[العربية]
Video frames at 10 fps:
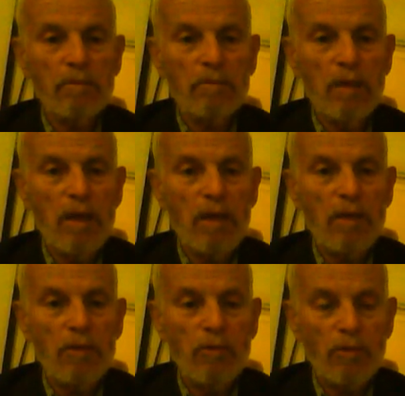ما
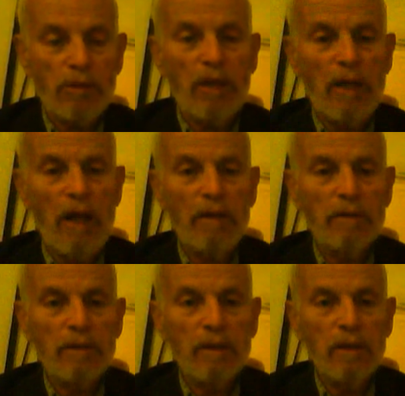يرضي الله
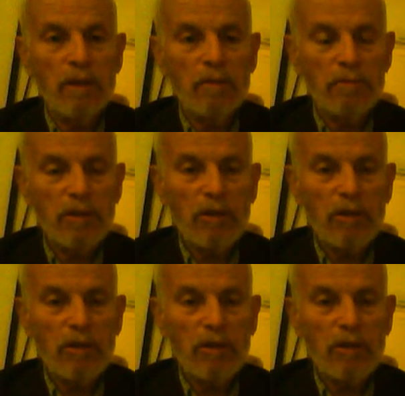من